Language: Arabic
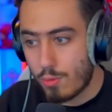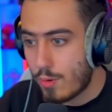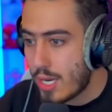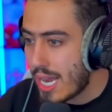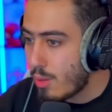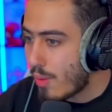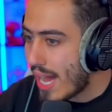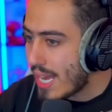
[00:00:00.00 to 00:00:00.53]
شوفوا
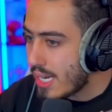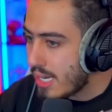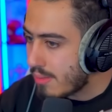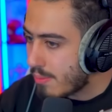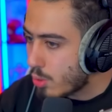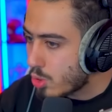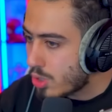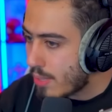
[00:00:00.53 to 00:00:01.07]
الالوان اللي
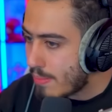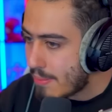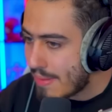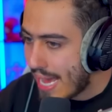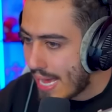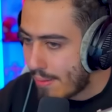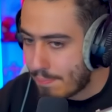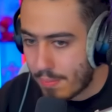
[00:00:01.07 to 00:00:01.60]
موجوده
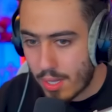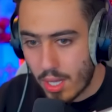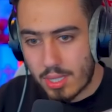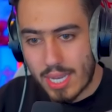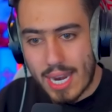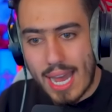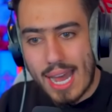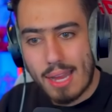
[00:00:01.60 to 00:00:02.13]
بالماب
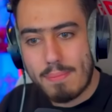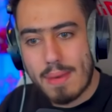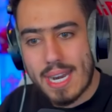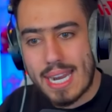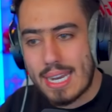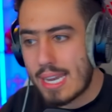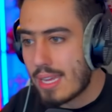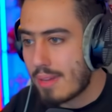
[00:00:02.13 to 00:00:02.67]
ترى احمر على